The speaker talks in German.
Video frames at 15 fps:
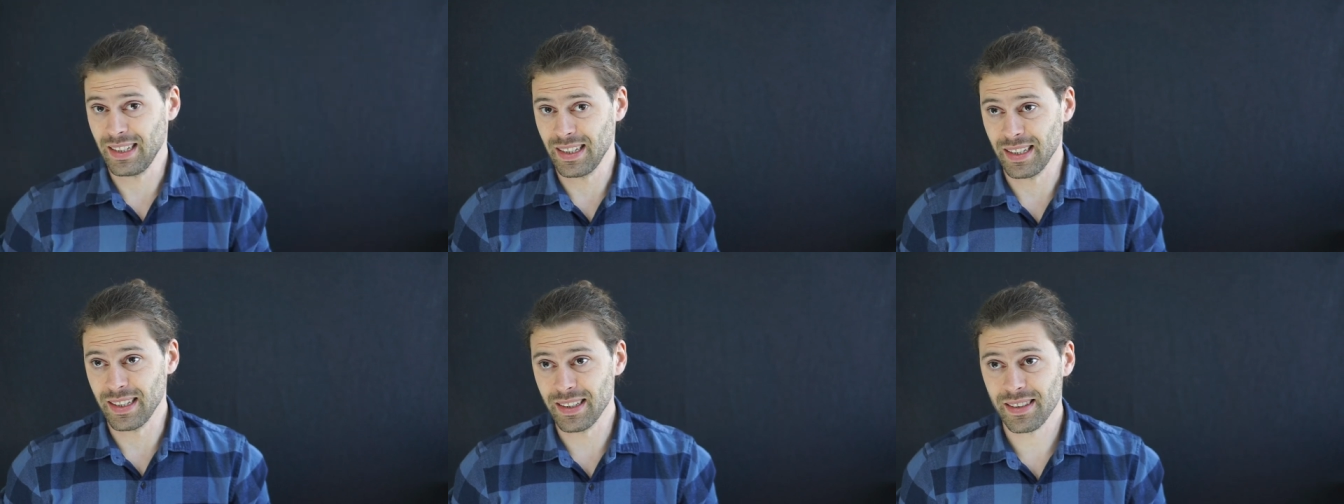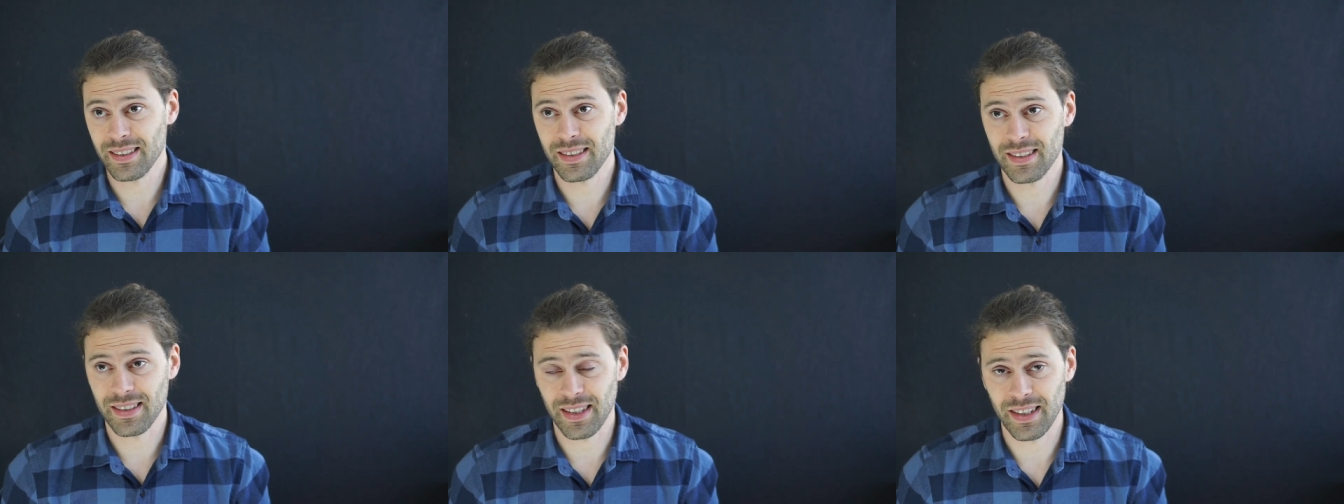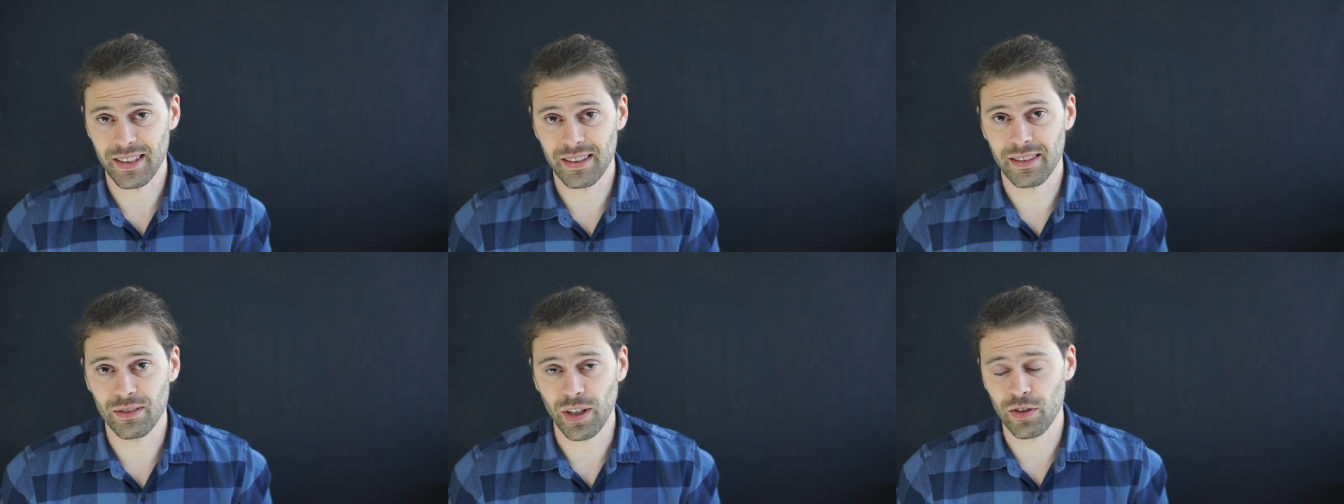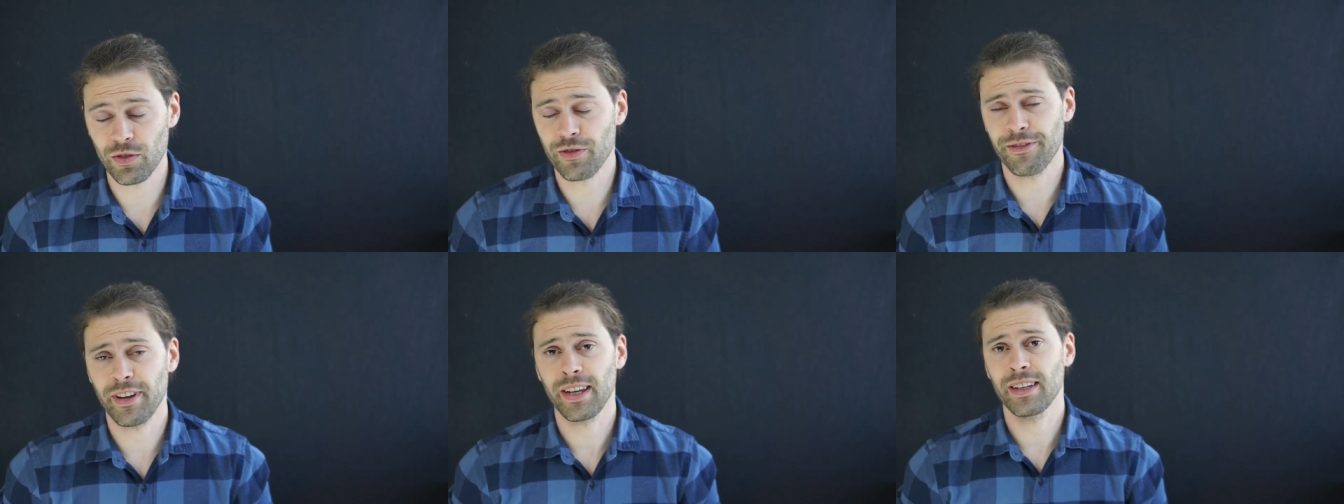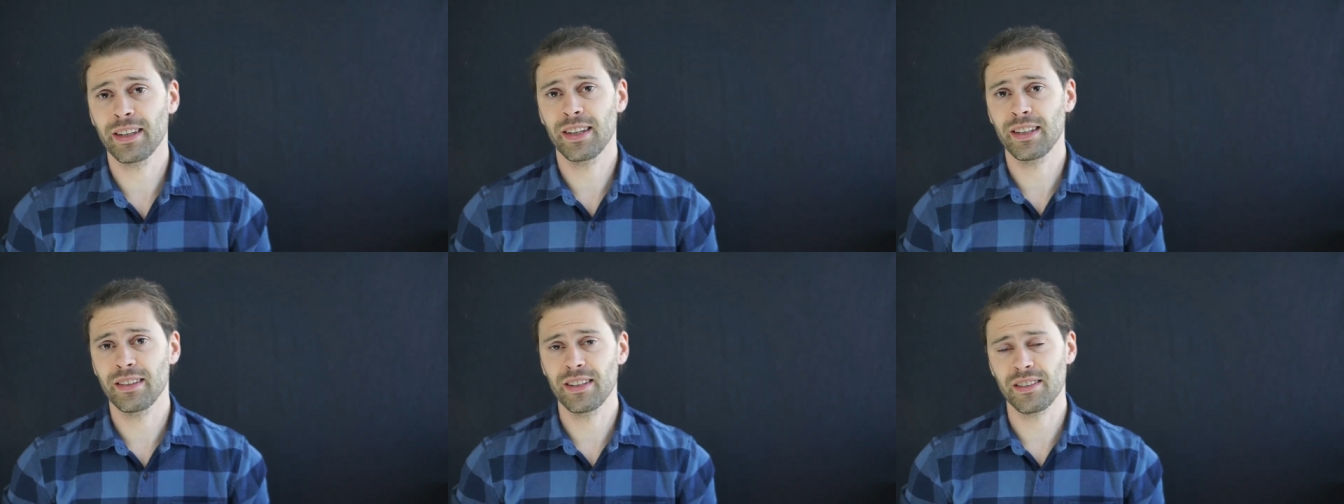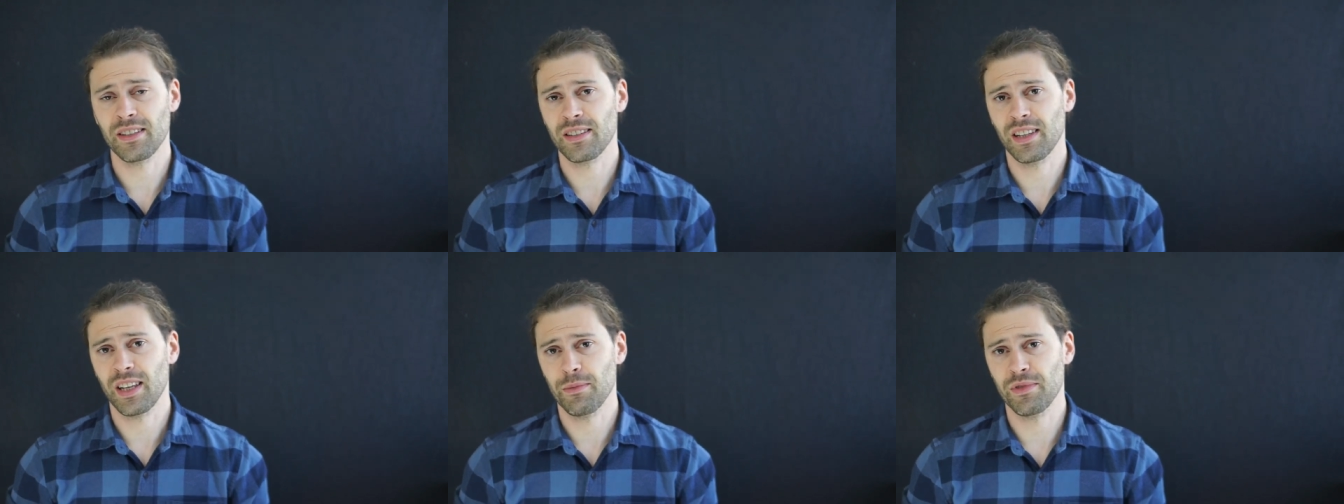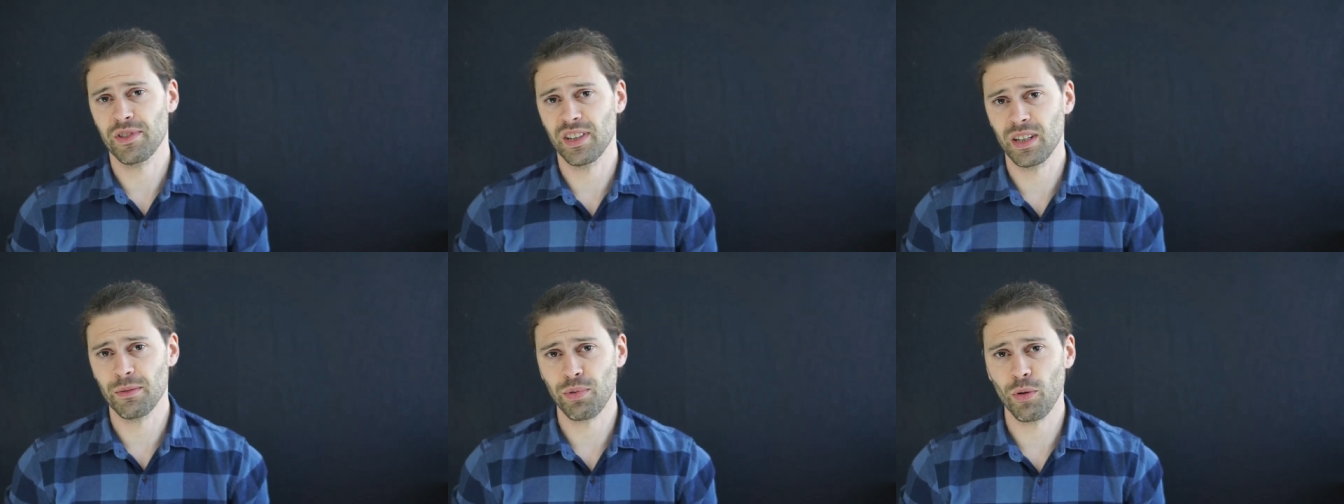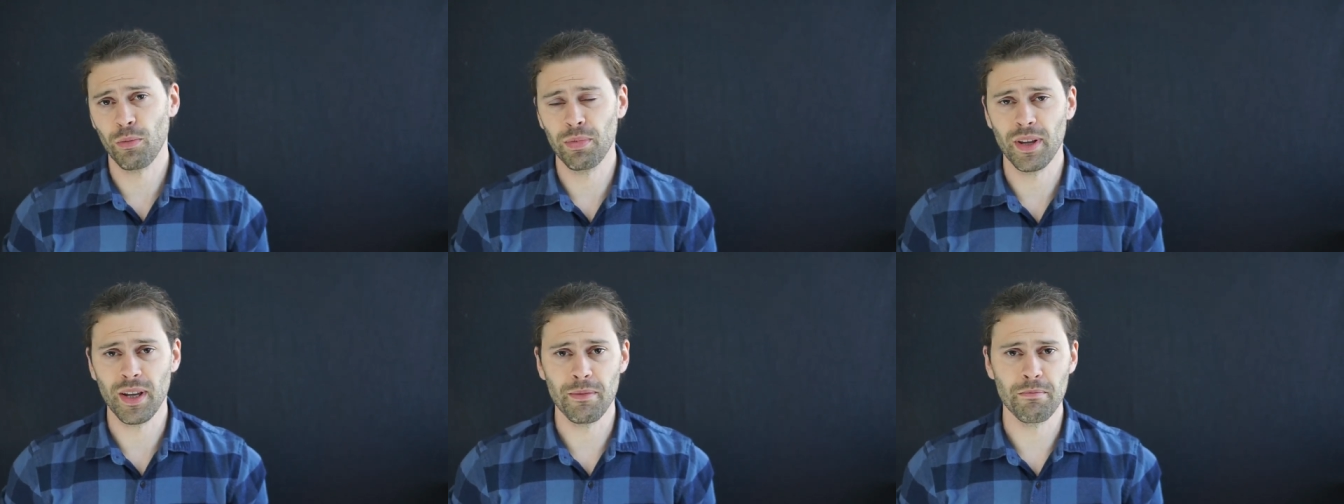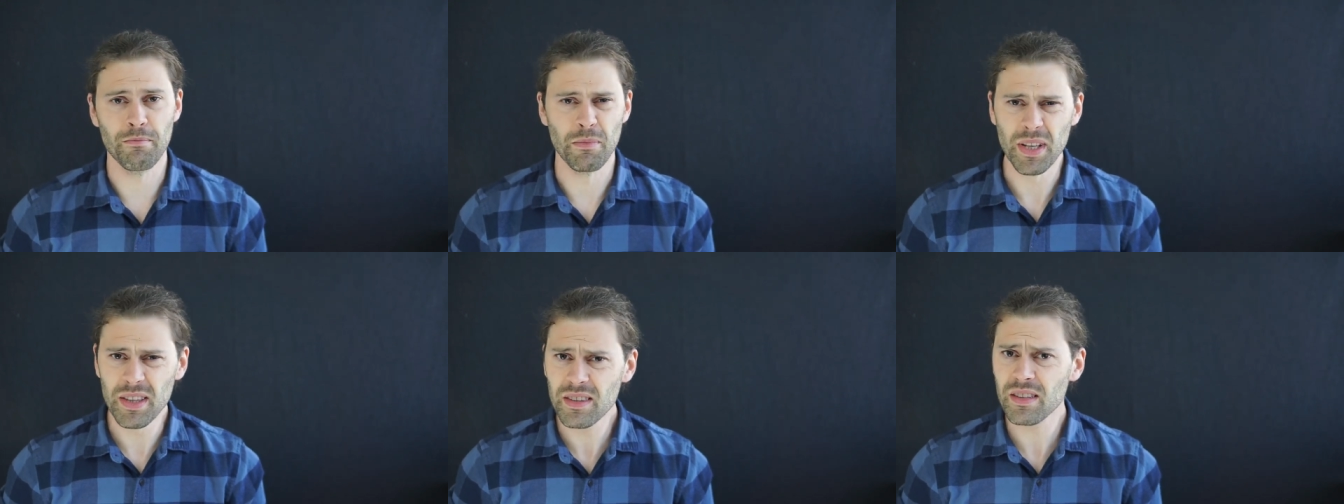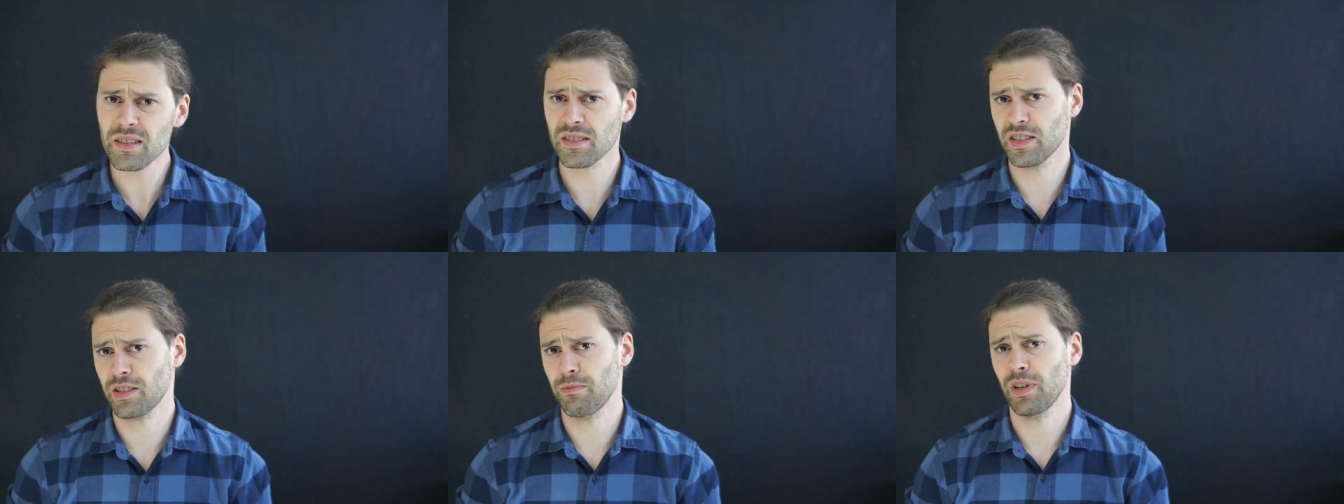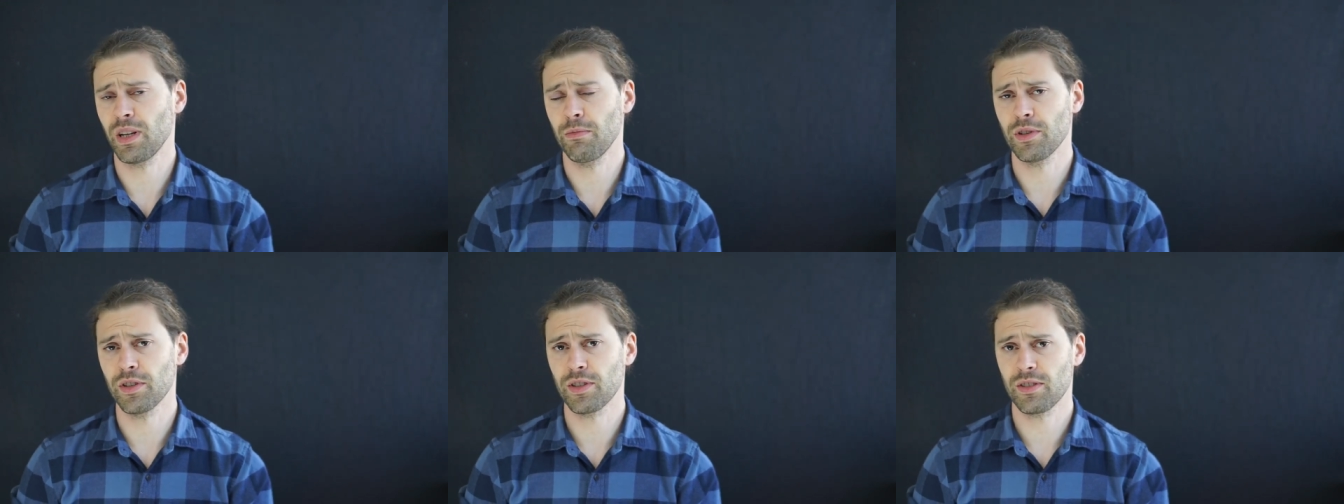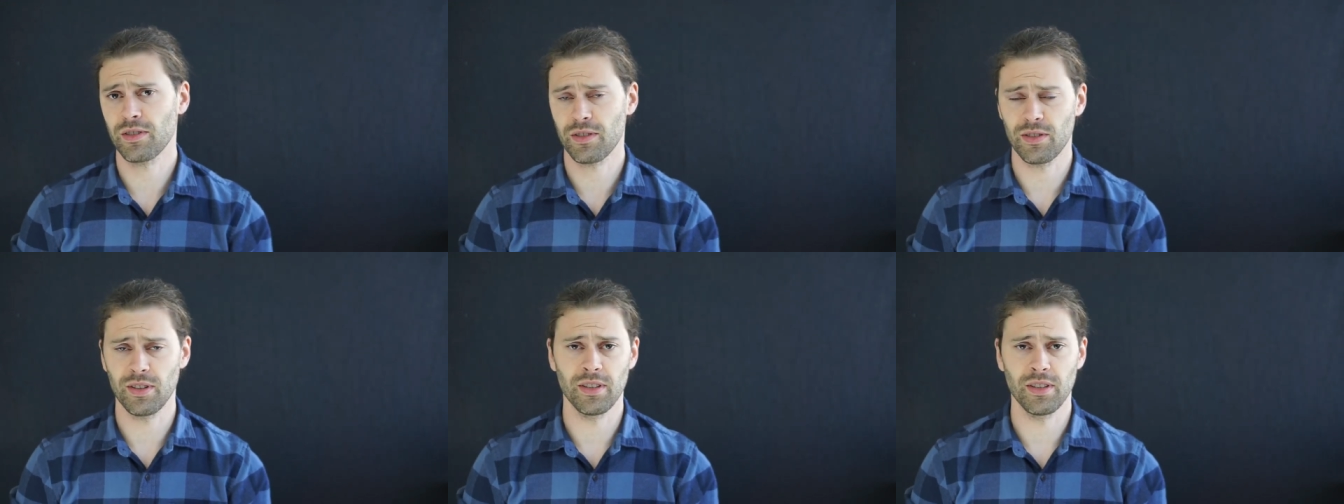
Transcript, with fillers: in seinen Anfängen geht dieses Leib-Seele-Problem mindestens mal bis